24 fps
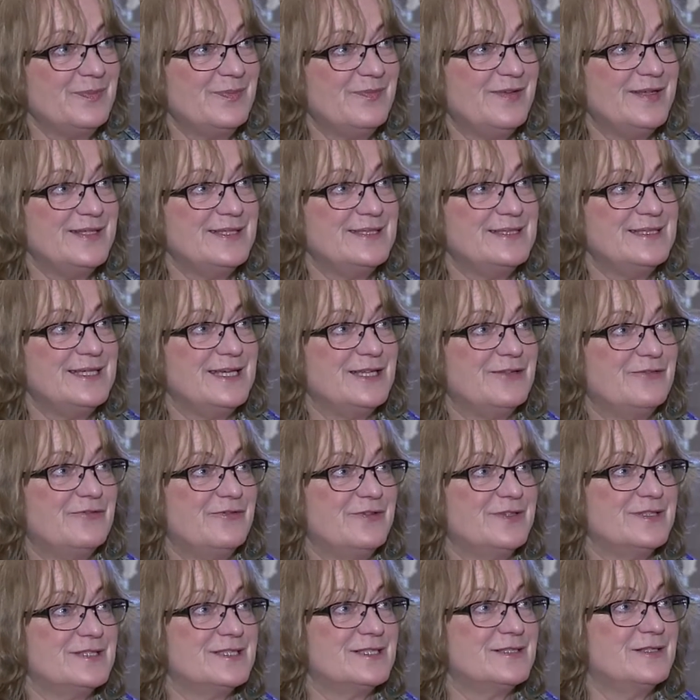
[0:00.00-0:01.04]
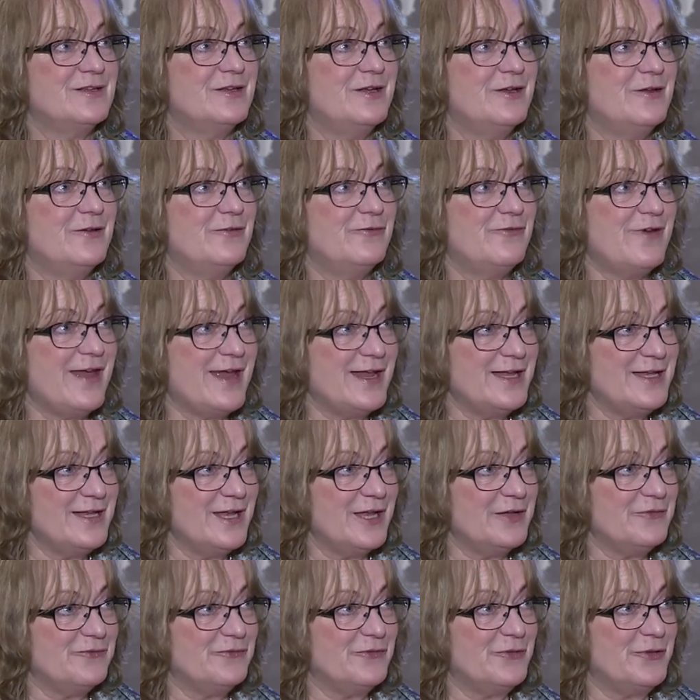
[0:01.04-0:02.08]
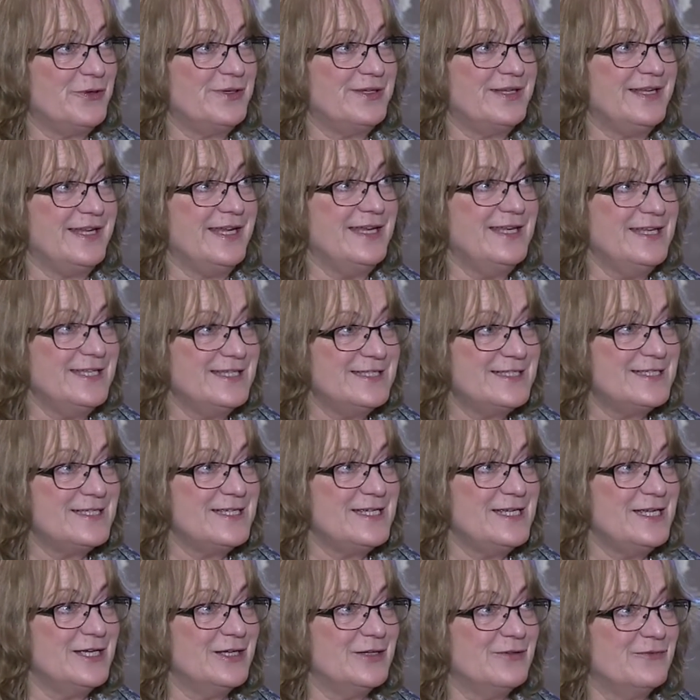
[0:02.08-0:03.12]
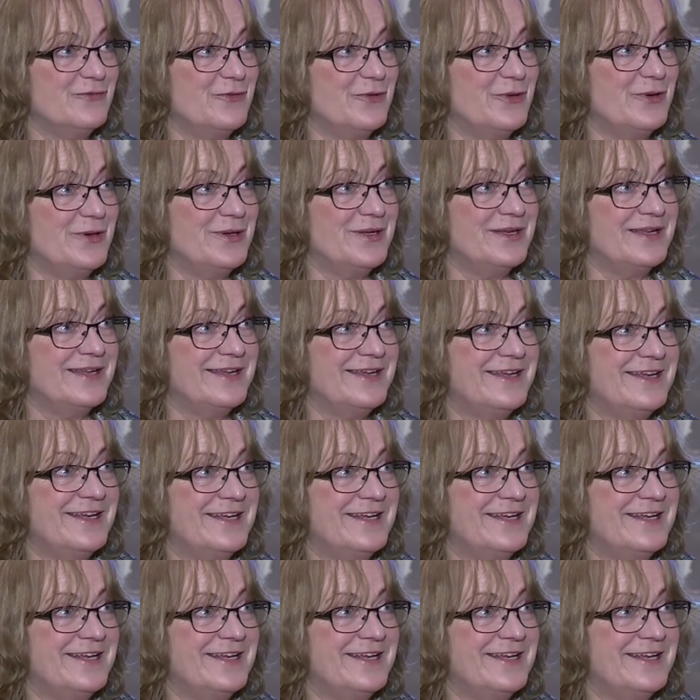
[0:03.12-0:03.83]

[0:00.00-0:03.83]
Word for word: wenn sie etwas verändern wollen, initiieren wollen,